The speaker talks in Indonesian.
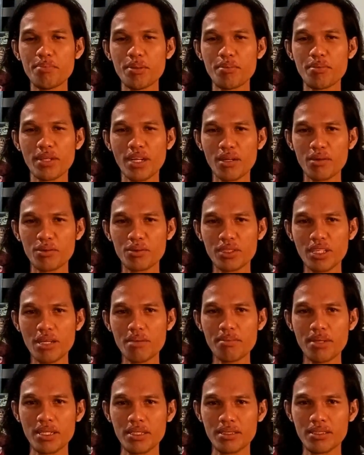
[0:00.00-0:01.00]
pemeran
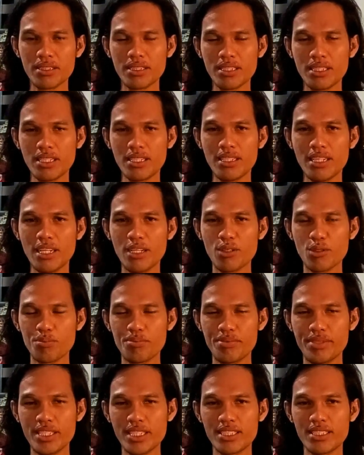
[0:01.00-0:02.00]
utama dan
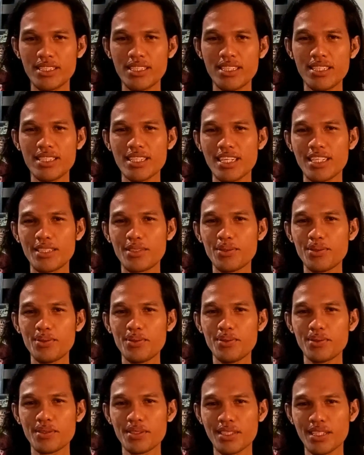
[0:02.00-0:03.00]
objeknya yaitu